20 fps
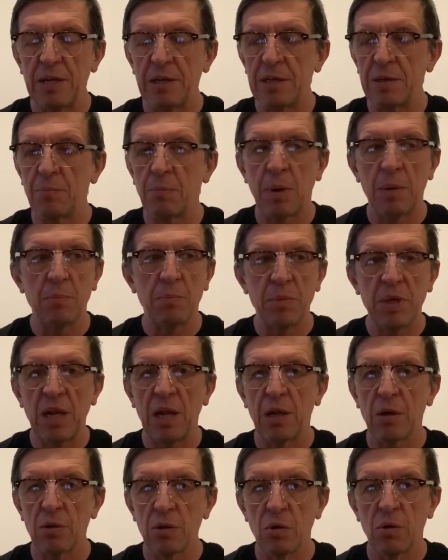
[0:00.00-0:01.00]
и
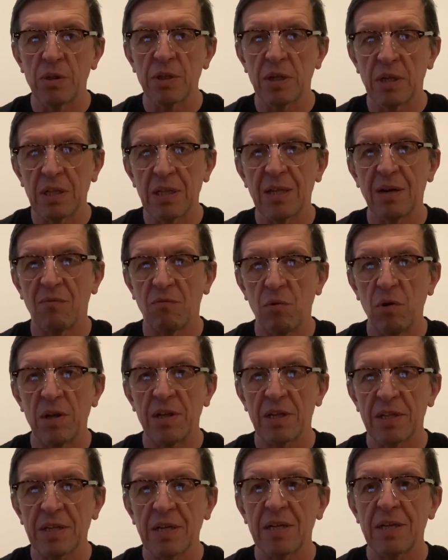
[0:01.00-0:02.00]
бомбили Лондон
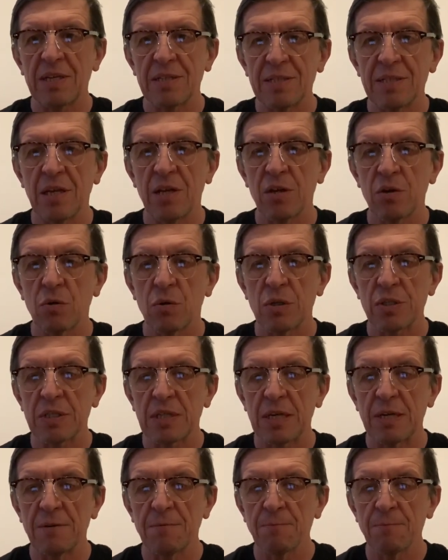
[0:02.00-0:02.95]
довольно-таки серьезно.